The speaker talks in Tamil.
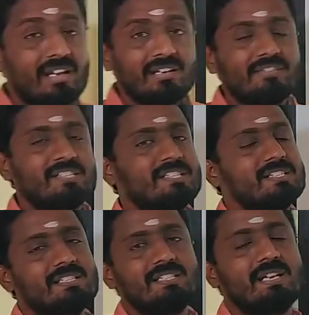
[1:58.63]
கையில்
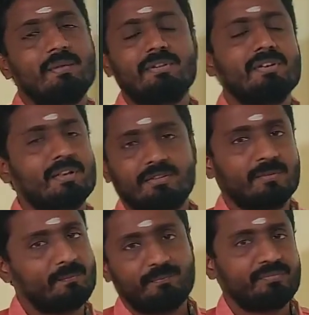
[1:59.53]
வச்சுருக்குது அப்படின்னு
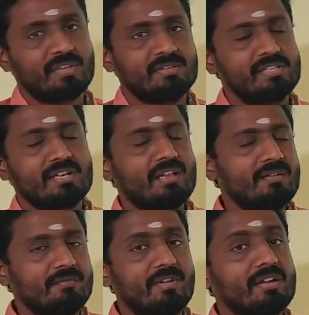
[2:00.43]
அர்த்தம் சரிங்களா
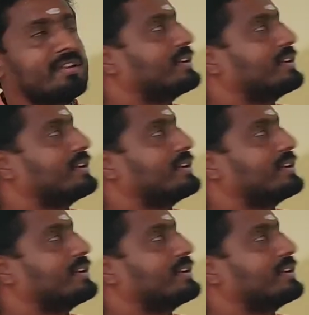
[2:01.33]
வாங்கி